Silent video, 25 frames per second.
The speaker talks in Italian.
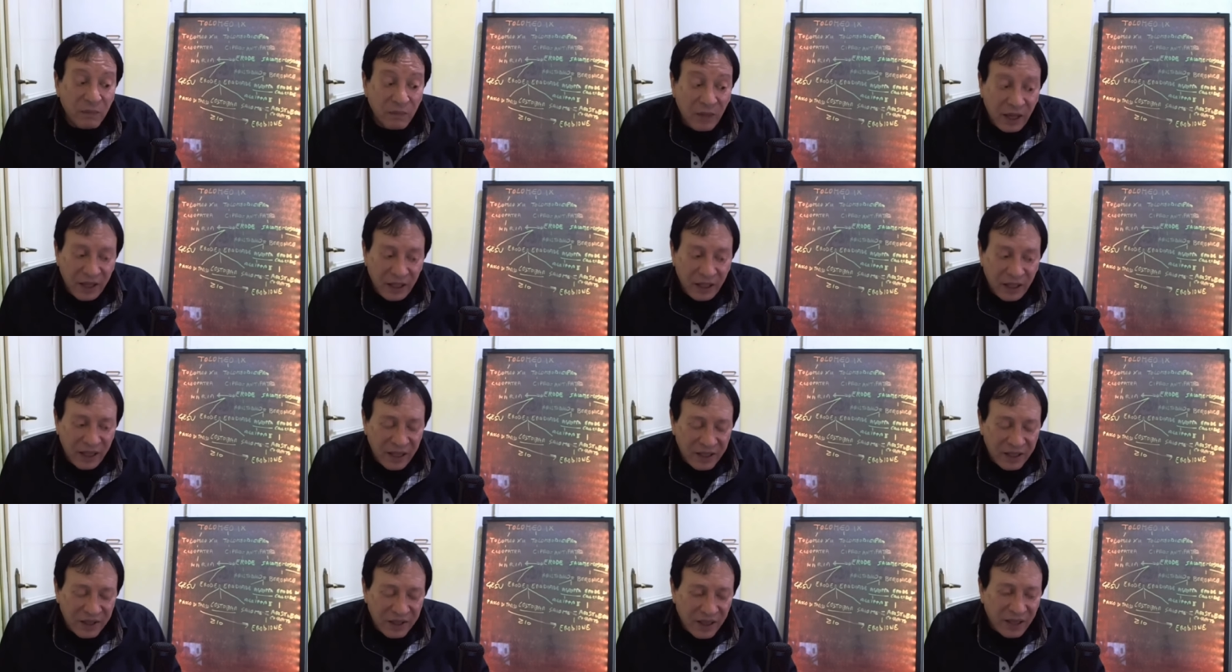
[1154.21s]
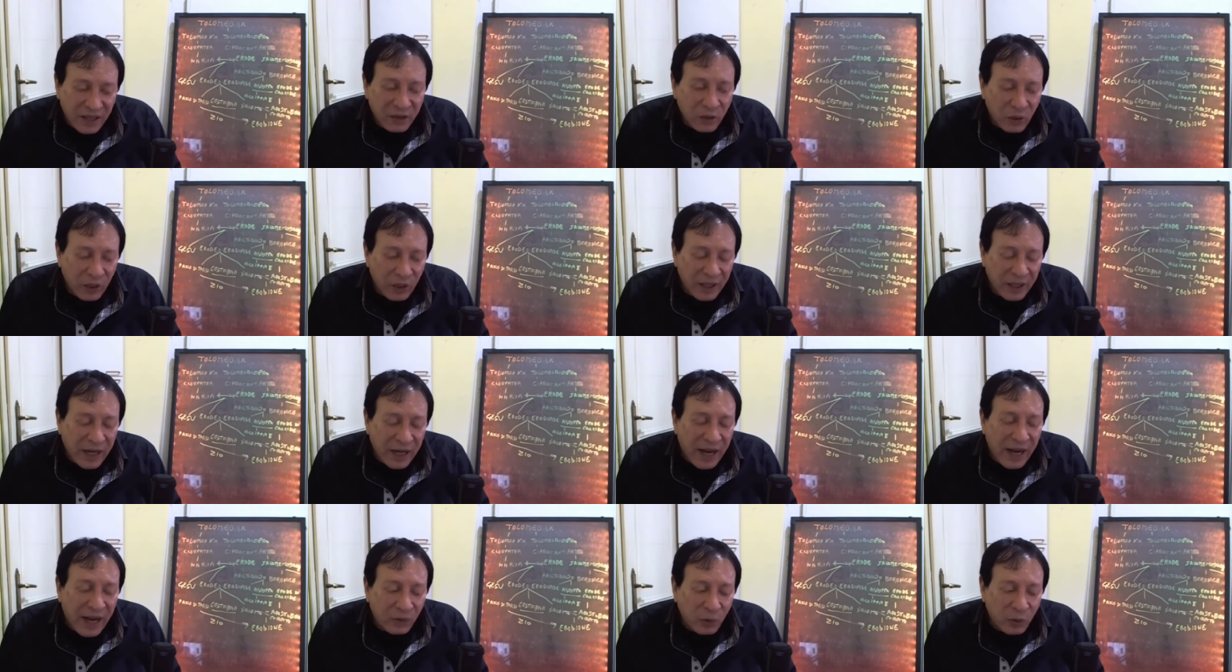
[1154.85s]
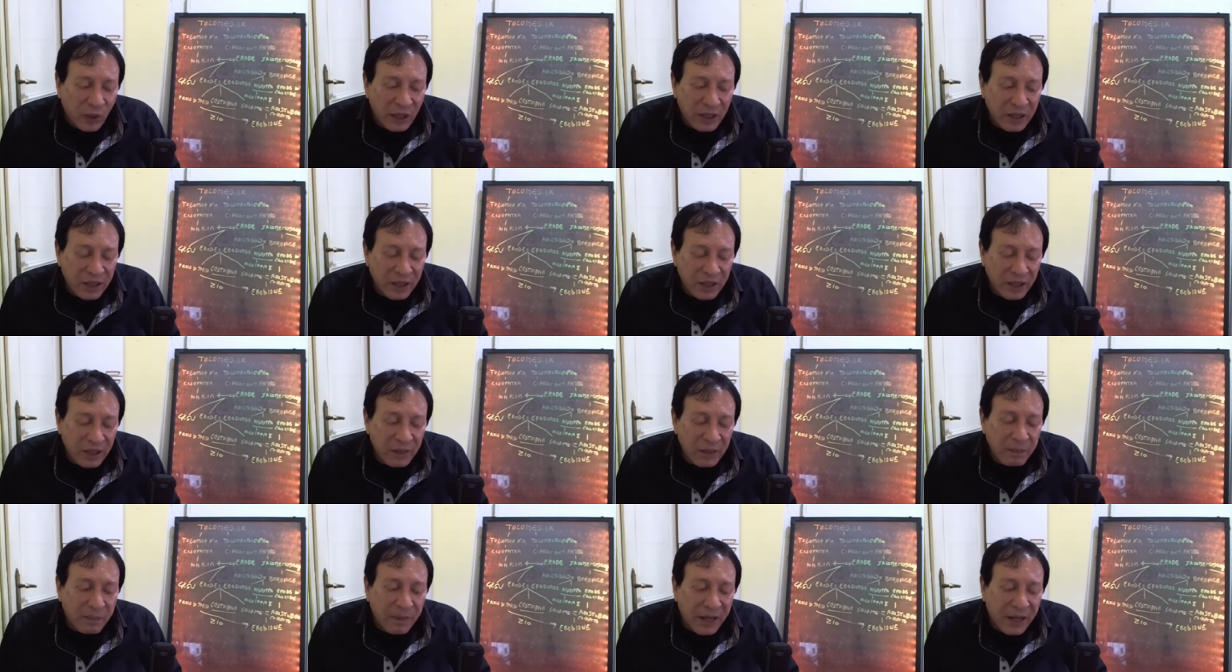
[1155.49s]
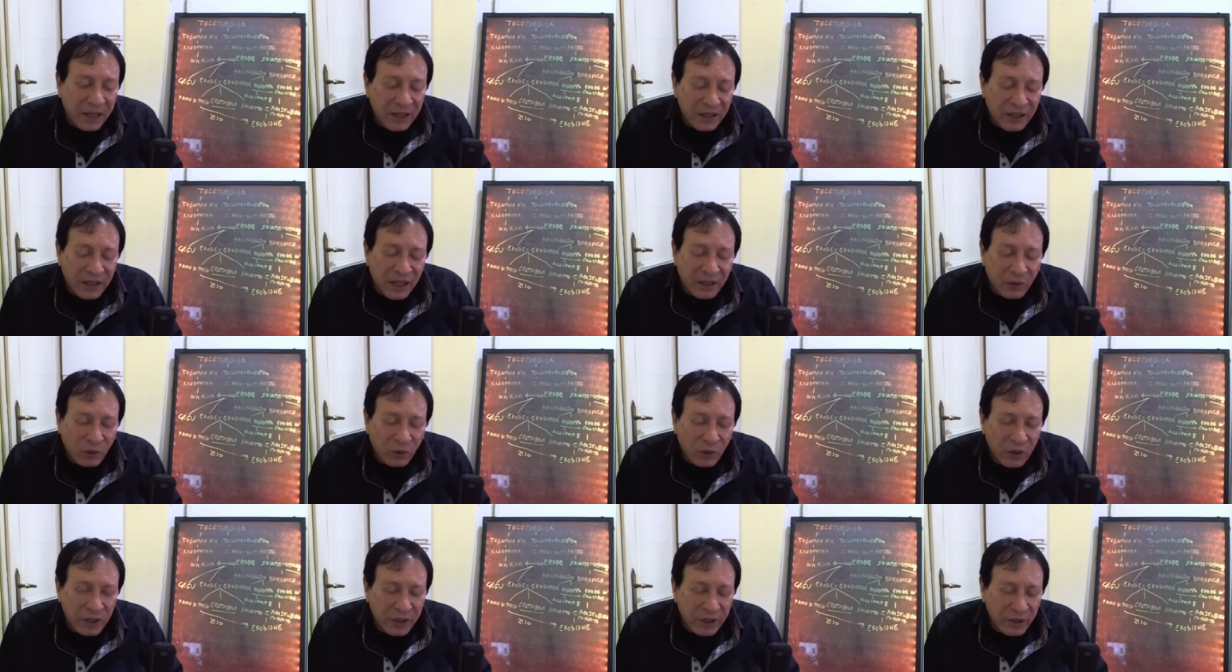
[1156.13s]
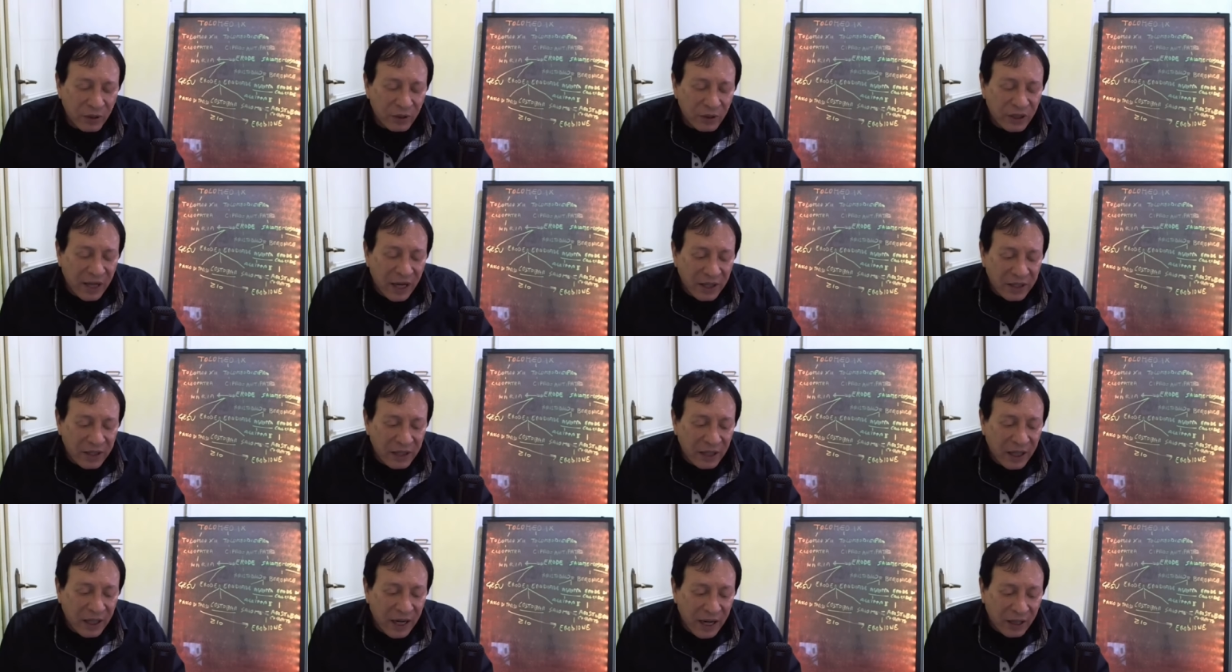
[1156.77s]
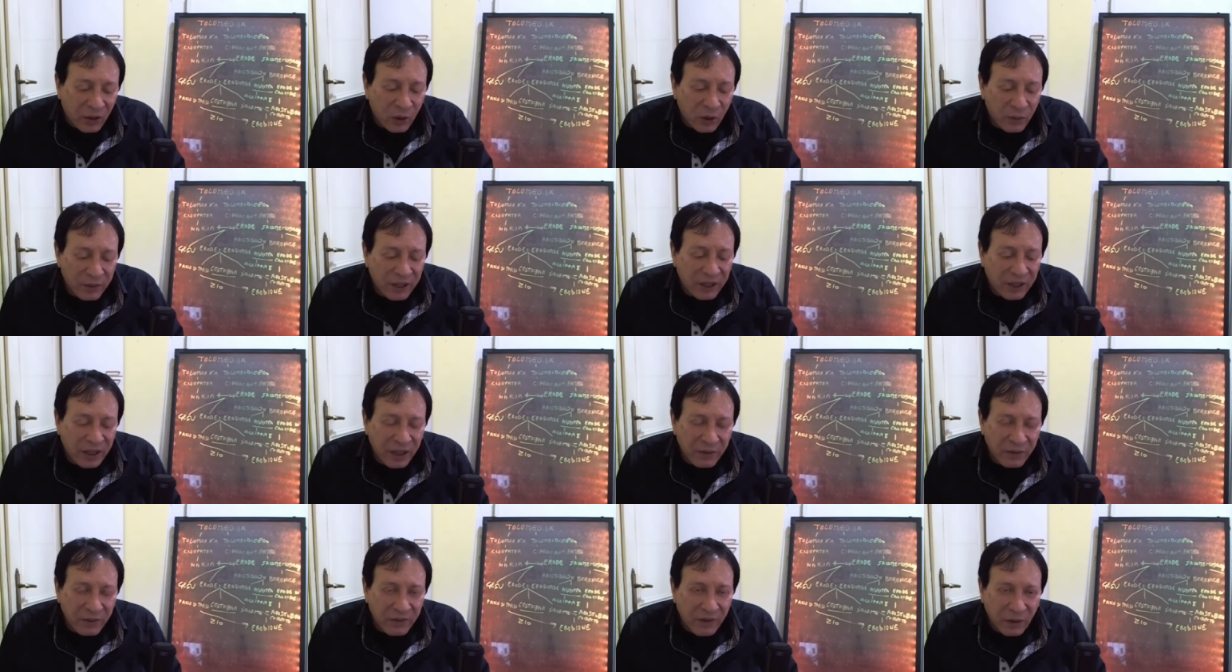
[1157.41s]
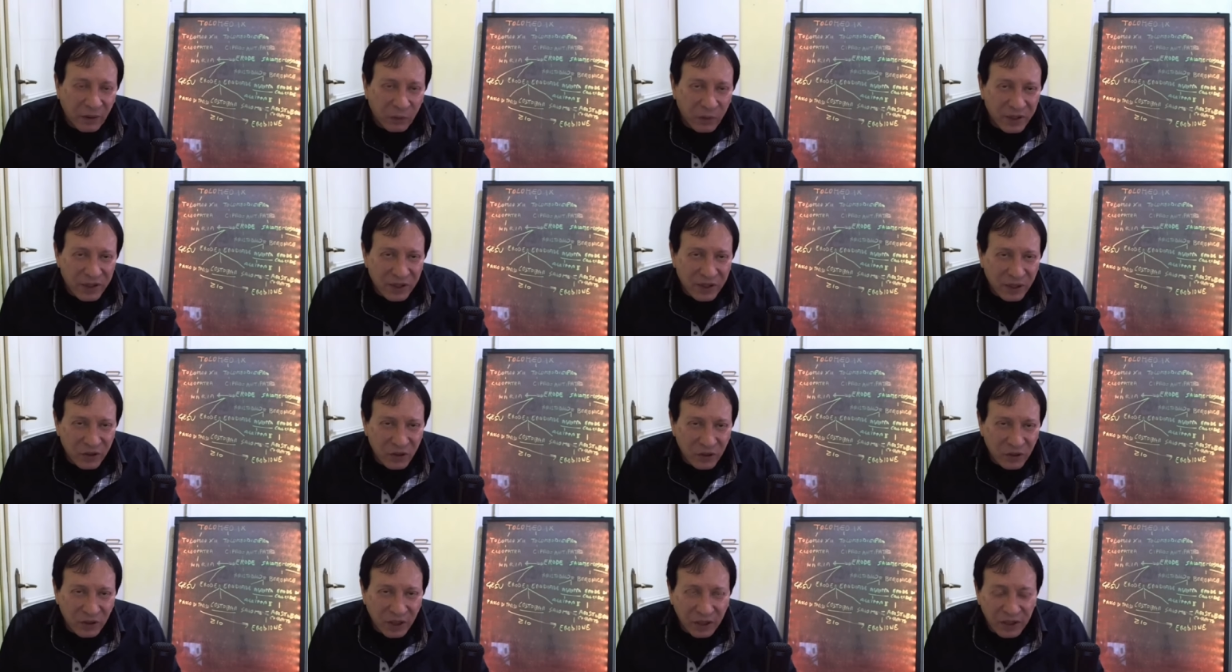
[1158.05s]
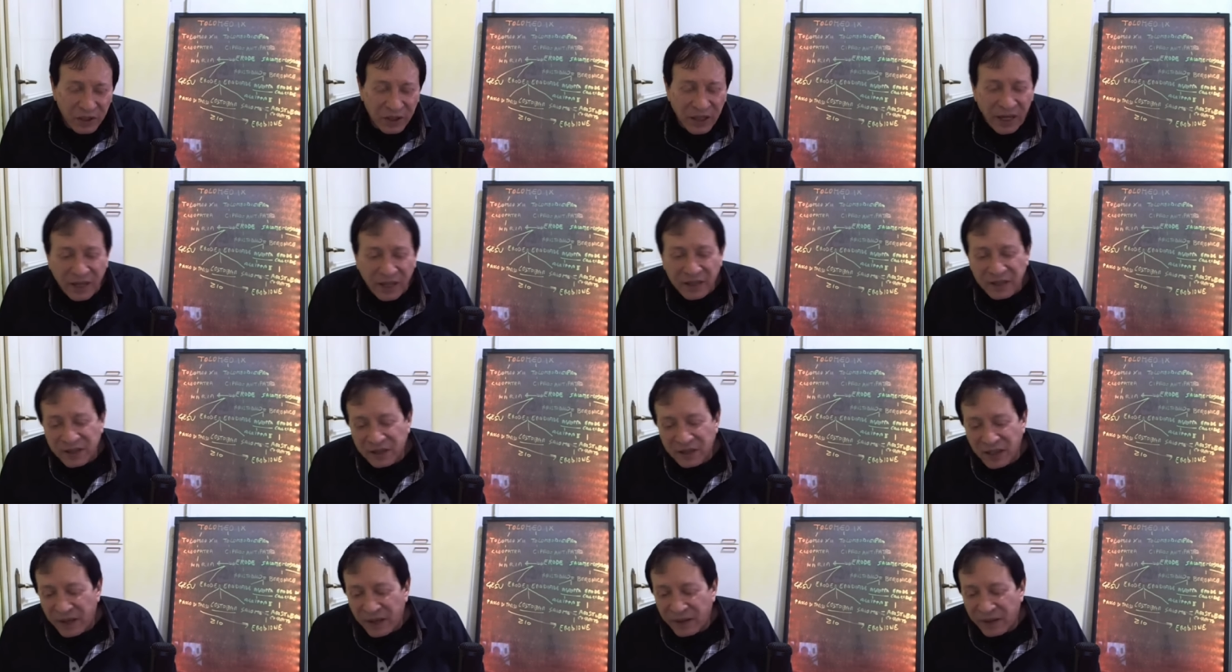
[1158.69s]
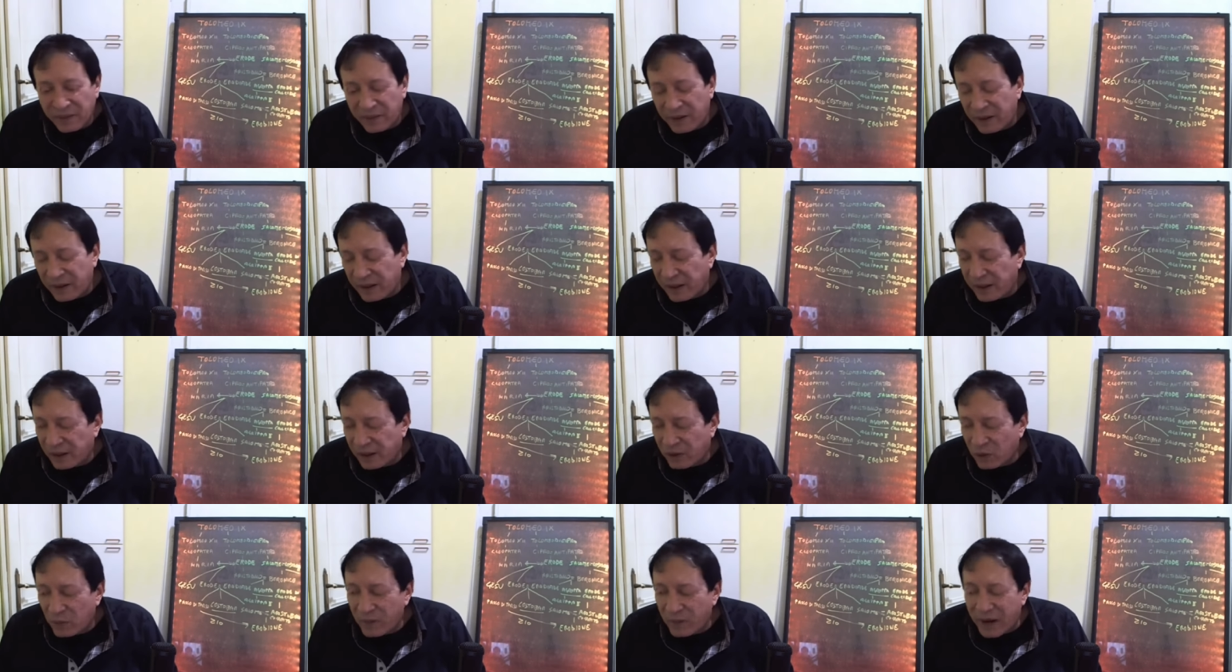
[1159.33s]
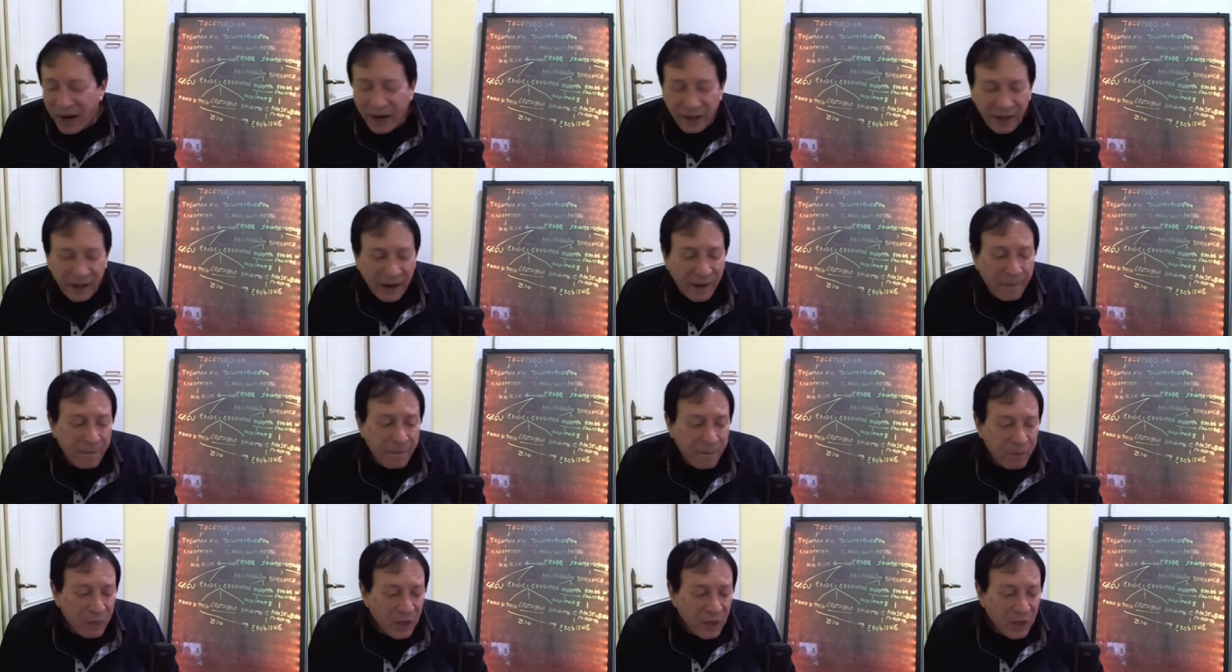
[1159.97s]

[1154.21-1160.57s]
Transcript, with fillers: le, essendo legato agli imparentato con gli erodiani, ecco perché aveva questa cittadinanza eh, romana